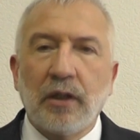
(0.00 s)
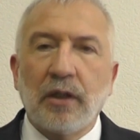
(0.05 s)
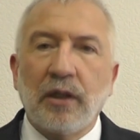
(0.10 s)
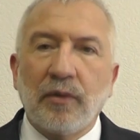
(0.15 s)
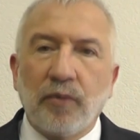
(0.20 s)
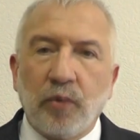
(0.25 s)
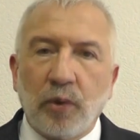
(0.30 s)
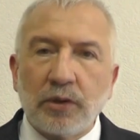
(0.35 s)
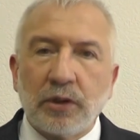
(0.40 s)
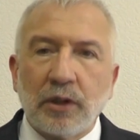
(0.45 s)
И
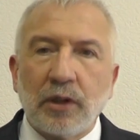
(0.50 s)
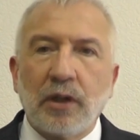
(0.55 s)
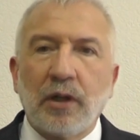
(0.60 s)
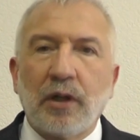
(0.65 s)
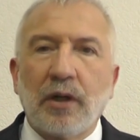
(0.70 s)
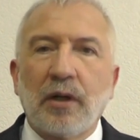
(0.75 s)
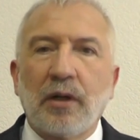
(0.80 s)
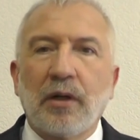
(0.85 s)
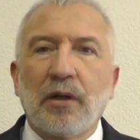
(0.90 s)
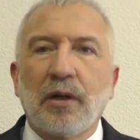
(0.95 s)
вот
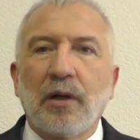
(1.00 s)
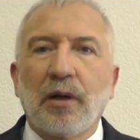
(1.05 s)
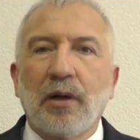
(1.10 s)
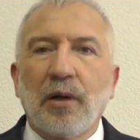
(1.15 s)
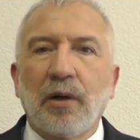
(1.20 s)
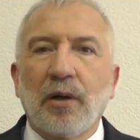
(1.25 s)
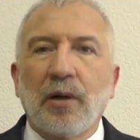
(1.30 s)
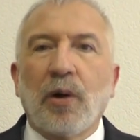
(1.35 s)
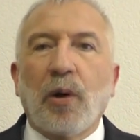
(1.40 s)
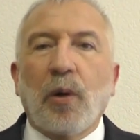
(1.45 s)
э,
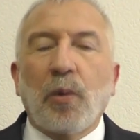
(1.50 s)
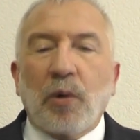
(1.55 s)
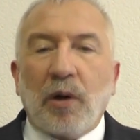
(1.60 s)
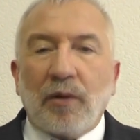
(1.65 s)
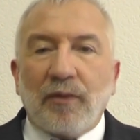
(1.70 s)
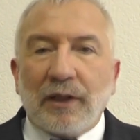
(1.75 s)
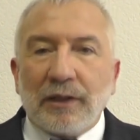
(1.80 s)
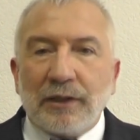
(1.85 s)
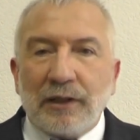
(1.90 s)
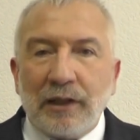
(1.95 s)
э,
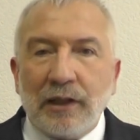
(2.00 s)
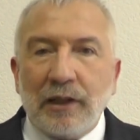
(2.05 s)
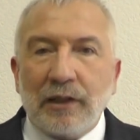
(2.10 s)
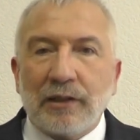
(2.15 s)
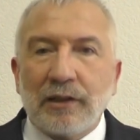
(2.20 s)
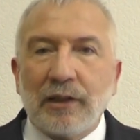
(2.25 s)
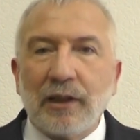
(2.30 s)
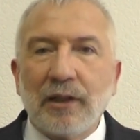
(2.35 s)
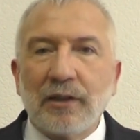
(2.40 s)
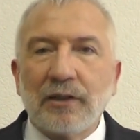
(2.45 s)

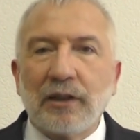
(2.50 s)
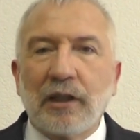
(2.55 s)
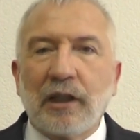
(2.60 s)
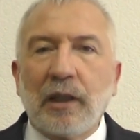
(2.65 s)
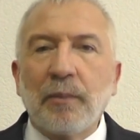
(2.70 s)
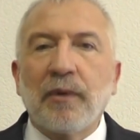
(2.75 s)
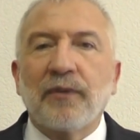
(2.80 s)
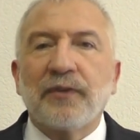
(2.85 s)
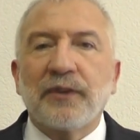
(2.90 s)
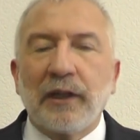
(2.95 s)
руководить
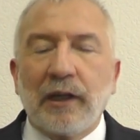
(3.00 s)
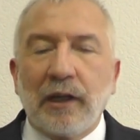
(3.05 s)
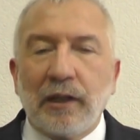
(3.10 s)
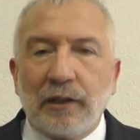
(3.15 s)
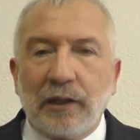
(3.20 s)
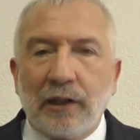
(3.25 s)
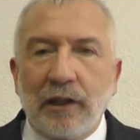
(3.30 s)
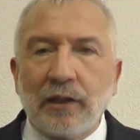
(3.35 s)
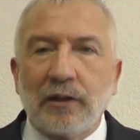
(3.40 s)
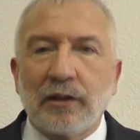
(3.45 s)
таким
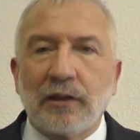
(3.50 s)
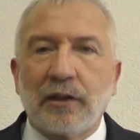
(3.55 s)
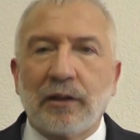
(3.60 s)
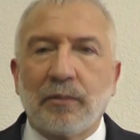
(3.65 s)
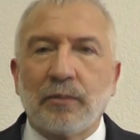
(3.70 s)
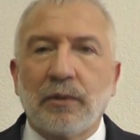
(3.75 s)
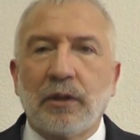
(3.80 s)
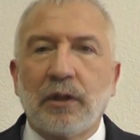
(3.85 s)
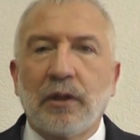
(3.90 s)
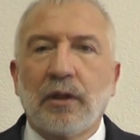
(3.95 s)

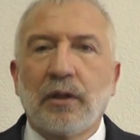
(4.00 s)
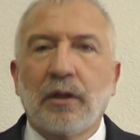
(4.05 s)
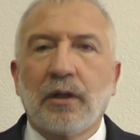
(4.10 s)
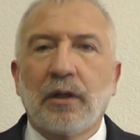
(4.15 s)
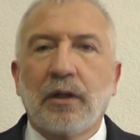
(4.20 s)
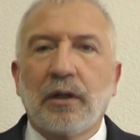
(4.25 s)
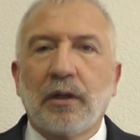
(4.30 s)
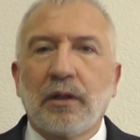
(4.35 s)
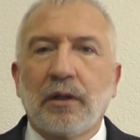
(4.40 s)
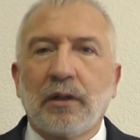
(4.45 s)
авторитетным,
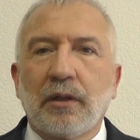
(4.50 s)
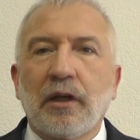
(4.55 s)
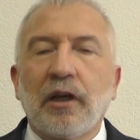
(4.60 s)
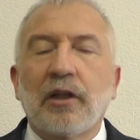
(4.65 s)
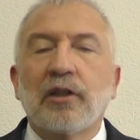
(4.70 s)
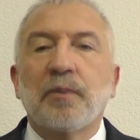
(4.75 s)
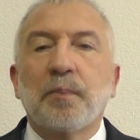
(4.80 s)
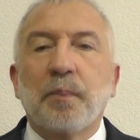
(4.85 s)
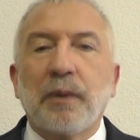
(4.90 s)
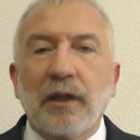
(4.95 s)
э,
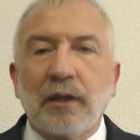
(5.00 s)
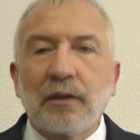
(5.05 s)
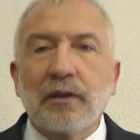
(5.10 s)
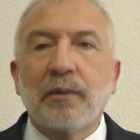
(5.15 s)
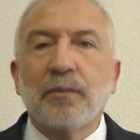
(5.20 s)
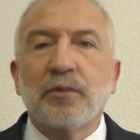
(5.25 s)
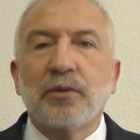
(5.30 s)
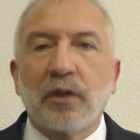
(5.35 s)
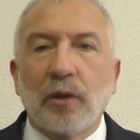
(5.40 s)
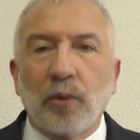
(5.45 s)

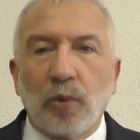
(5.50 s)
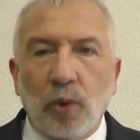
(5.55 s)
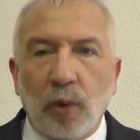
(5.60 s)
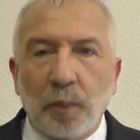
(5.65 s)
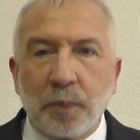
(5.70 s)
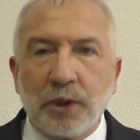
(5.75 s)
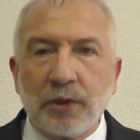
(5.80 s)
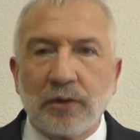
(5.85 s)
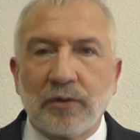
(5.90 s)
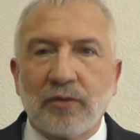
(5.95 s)
экспертным
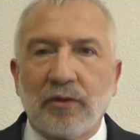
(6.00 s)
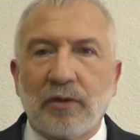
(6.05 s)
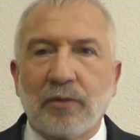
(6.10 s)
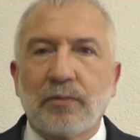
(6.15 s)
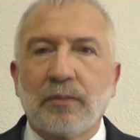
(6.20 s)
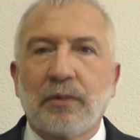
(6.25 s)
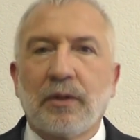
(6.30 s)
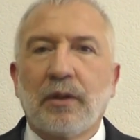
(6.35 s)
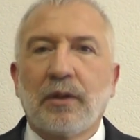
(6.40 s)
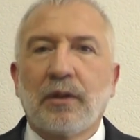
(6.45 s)
сообществом –
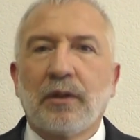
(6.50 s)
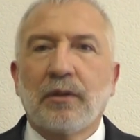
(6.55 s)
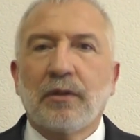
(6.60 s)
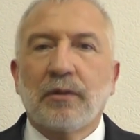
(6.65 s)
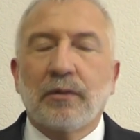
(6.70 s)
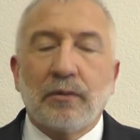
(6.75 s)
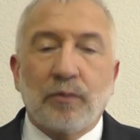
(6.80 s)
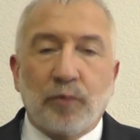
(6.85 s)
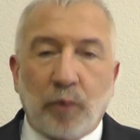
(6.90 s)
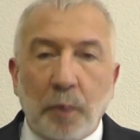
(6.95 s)

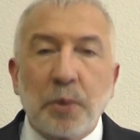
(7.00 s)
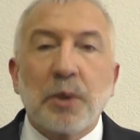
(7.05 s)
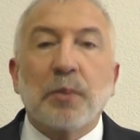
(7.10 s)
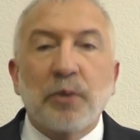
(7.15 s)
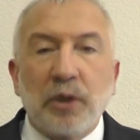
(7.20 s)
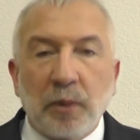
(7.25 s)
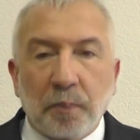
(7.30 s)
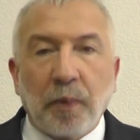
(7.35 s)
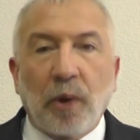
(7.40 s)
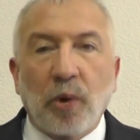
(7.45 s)
в общем,
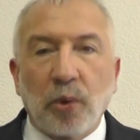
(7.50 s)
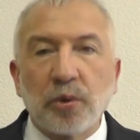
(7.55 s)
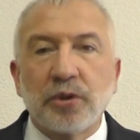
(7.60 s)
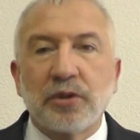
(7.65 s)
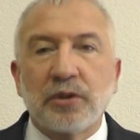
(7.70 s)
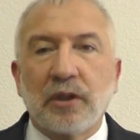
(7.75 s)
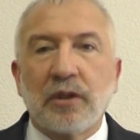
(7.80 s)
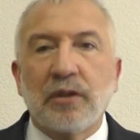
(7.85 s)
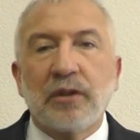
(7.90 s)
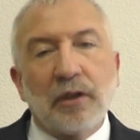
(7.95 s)

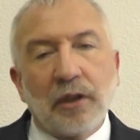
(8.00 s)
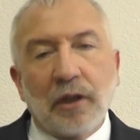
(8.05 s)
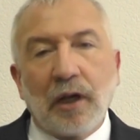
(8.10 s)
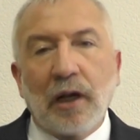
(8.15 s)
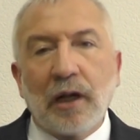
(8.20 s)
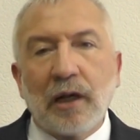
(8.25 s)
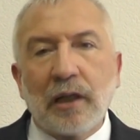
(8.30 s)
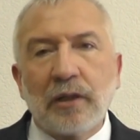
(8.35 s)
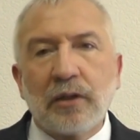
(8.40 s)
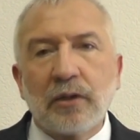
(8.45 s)
непросто.
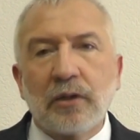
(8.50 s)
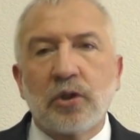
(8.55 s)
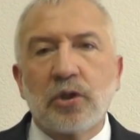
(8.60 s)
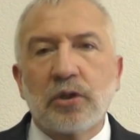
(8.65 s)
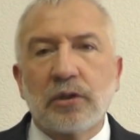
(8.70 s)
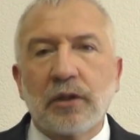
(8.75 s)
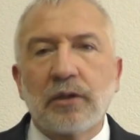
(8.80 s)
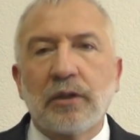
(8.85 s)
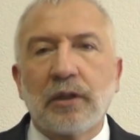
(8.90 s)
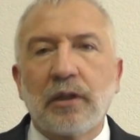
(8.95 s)
Игорь Леонидович
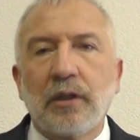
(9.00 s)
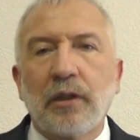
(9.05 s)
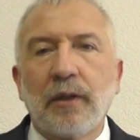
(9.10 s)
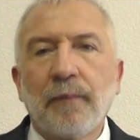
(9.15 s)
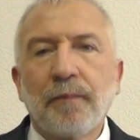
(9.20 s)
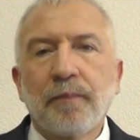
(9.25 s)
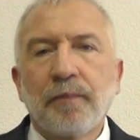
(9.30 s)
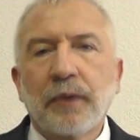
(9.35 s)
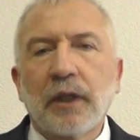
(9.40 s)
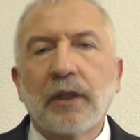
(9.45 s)
с этой
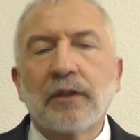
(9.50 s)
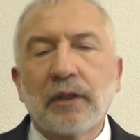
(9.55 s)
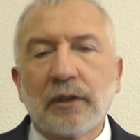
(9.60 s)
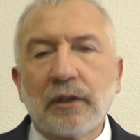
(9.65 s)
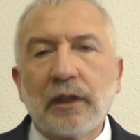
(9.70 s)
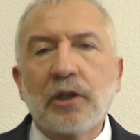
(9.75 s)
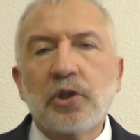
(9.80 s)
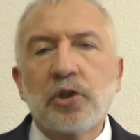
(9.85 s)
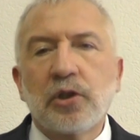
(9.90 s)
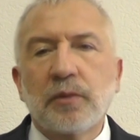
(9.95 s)

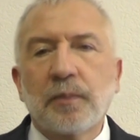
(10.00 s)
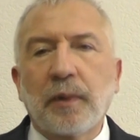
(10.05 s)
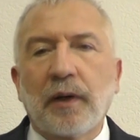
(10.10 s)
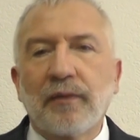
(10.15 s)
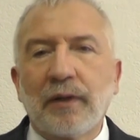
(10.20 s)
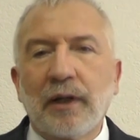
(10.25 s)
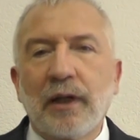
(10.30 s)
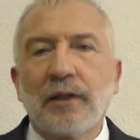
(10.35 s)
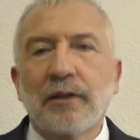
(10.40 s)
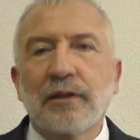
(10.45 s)
задачей
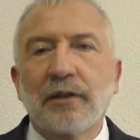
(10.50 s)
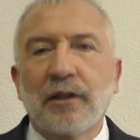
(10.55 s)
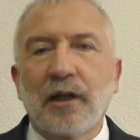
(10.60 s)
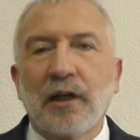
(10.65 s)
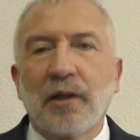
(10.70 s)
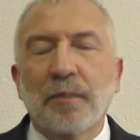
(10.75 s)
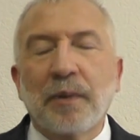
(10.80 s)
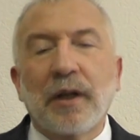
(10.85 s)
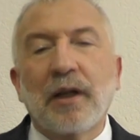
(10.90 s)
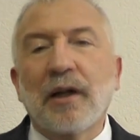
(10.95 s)
справляется
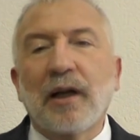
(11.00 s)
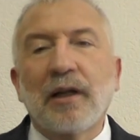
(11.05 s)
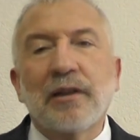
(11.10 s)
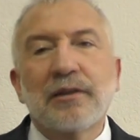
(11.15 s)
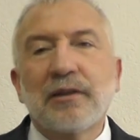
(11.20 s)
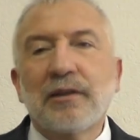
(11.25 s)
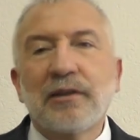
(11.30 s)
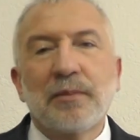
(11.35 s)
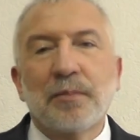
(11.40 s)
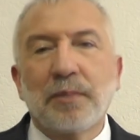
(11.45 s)
как
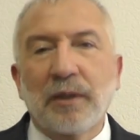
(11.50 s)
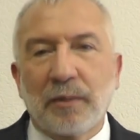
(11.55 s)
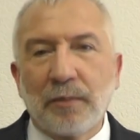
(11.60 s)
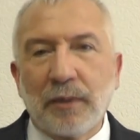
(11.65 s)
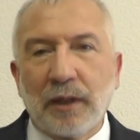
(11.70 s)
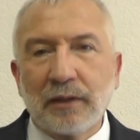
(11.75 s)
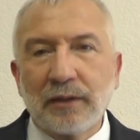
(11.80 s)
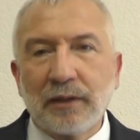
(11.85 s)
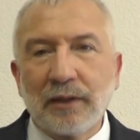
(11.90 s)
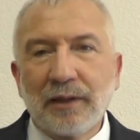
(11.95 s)
прекрасный
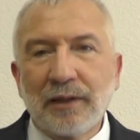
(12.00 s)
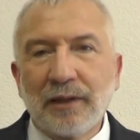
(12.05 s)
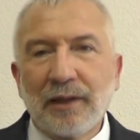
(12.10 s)
дипломат.